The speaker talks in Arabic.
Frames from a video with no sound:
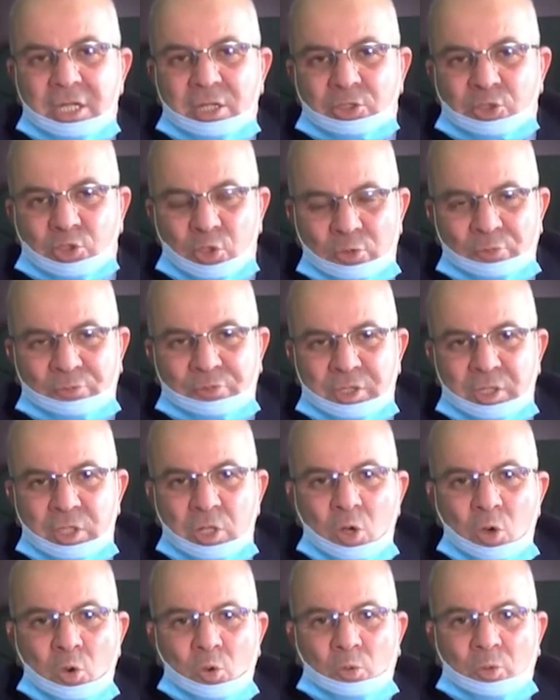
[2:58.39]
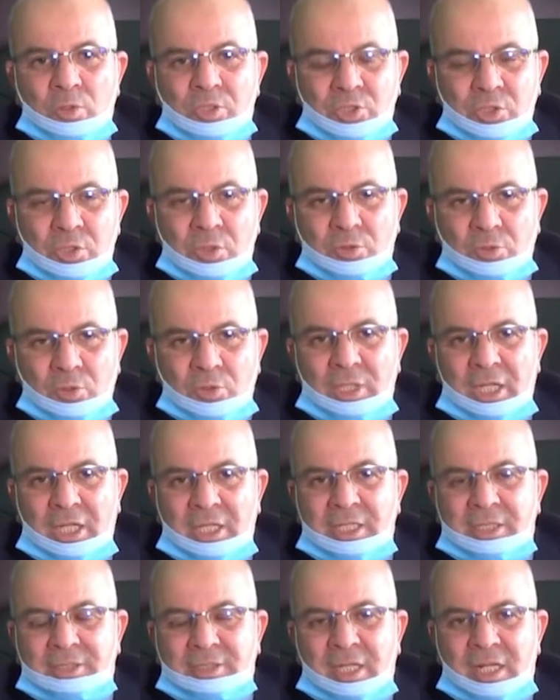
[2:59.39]
جونفي ونظن
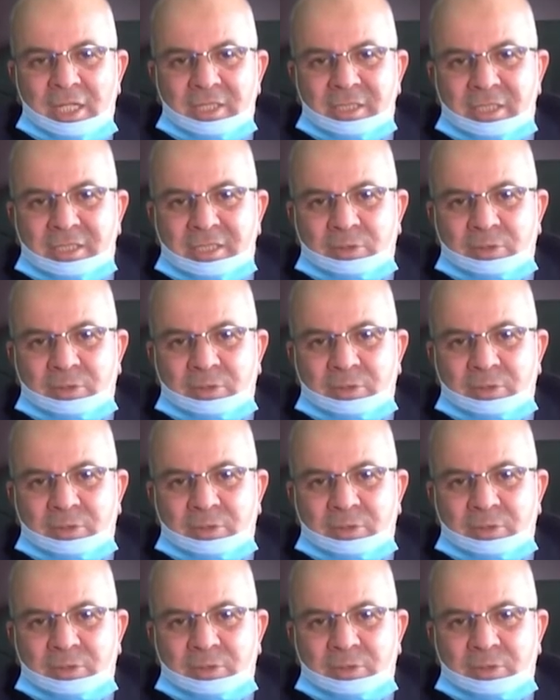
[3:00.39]
ان الدراسه